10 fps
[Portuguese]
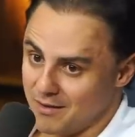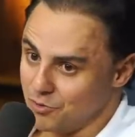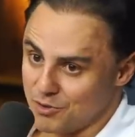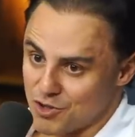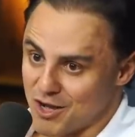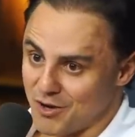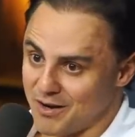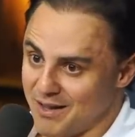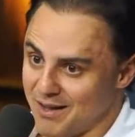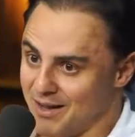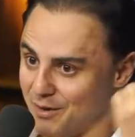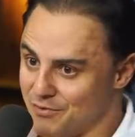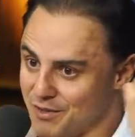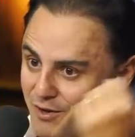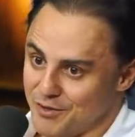não deixaram eu ganhar, uhum.
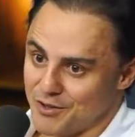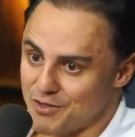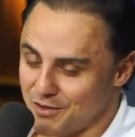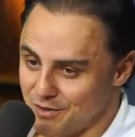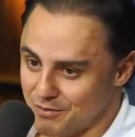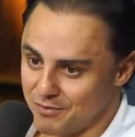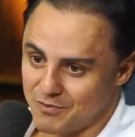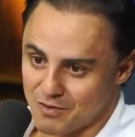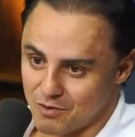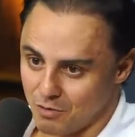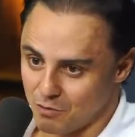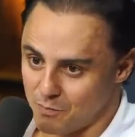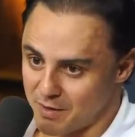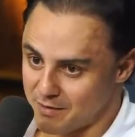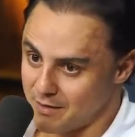fizeram eu fazer o Alonso
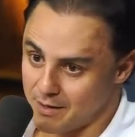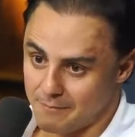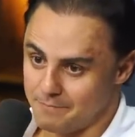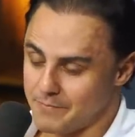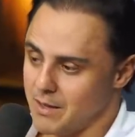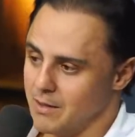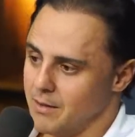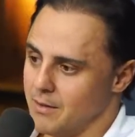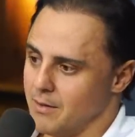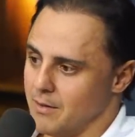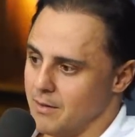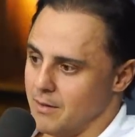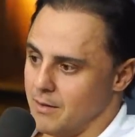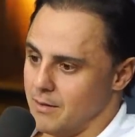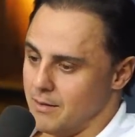passar.
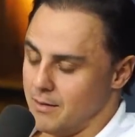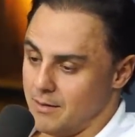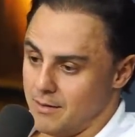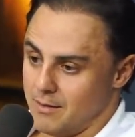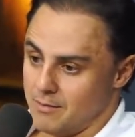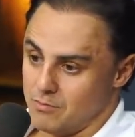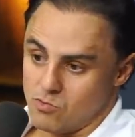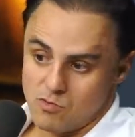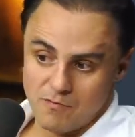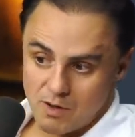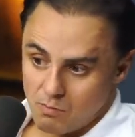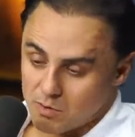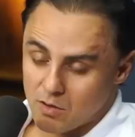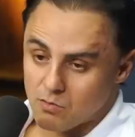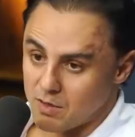É, tiveram
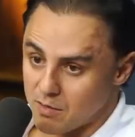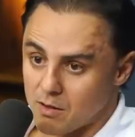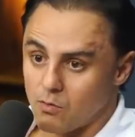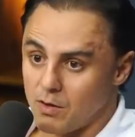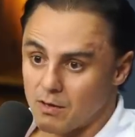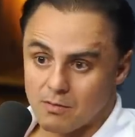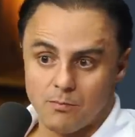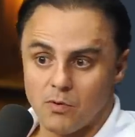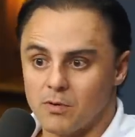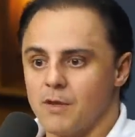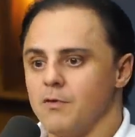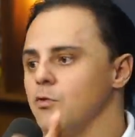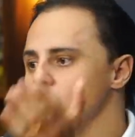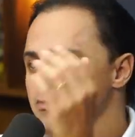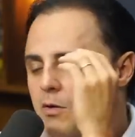muitas corridas na Williams, pô, teve a
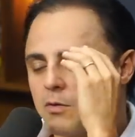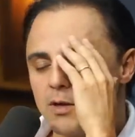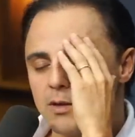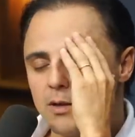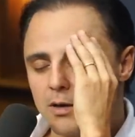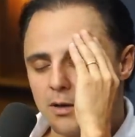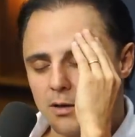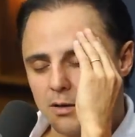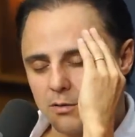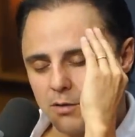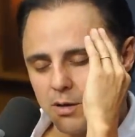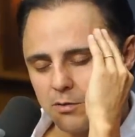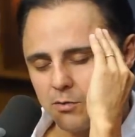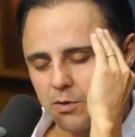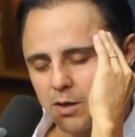última corrida é,
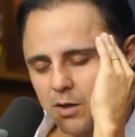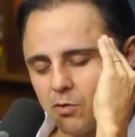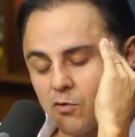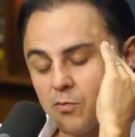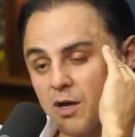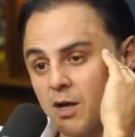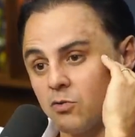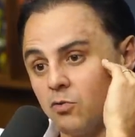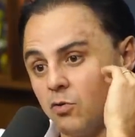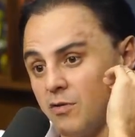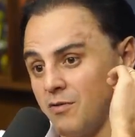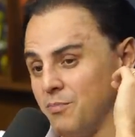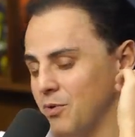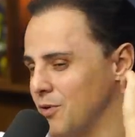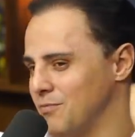do ano em 2014,
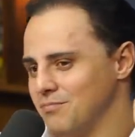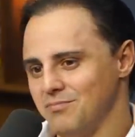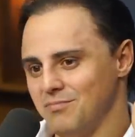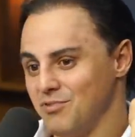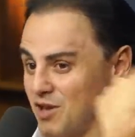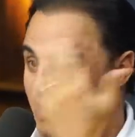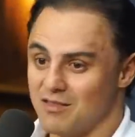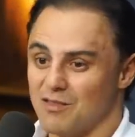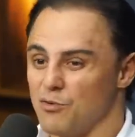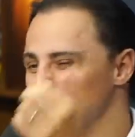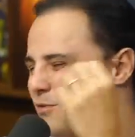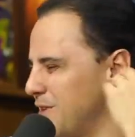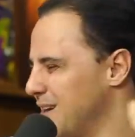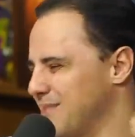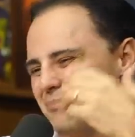pô, eu cheguei em segundo,
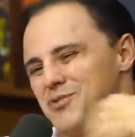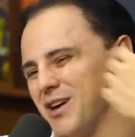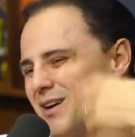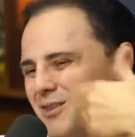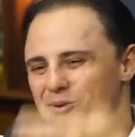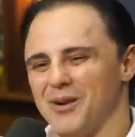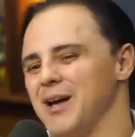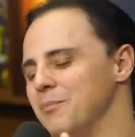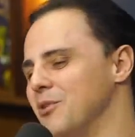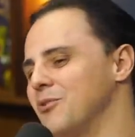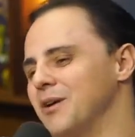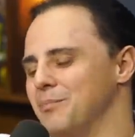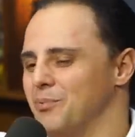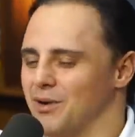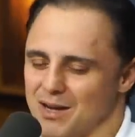vinha chegando no Hamilton, aí
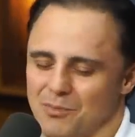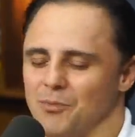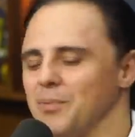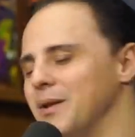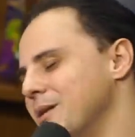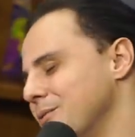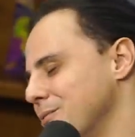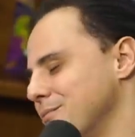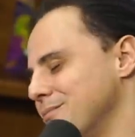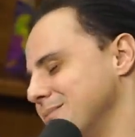pô, acabou o pneu no